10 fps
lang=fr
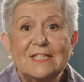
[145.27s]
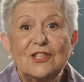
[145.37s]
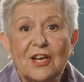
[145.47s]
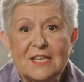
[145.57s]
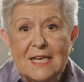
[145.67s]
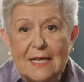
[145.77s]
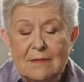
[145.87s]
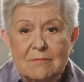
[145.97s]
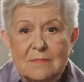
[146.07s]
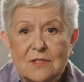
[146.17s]
historien,
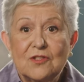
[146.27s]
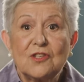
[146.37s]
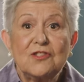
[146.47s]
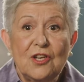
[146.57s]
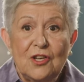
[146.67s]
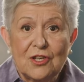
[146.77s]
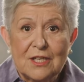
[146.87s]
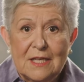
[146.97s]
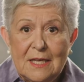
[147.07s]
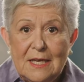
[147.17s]

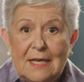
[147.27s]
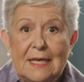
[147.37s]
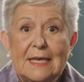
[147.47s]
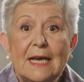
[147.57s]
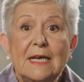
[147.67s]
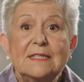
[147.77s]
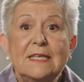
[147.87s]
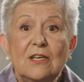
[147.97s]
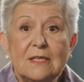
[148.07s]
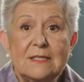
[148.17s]
sociologue et grand
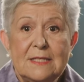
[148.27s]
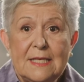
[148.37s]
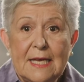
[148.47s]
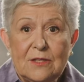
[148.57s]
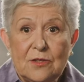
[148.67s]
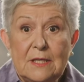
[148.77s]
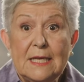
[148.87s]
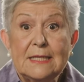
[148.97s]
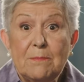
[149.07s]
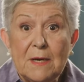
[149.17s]
théoricien de
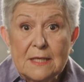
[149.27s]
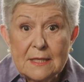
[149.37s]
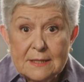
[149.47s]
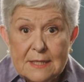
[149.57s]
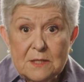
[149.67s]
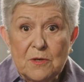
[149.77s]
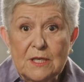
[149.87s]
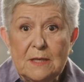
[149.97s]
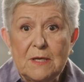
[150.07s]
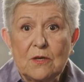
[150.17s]
l'indépendantisme
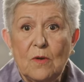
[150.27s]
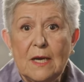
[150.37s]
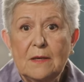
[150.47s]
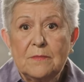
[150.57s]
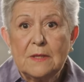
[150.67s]
québécois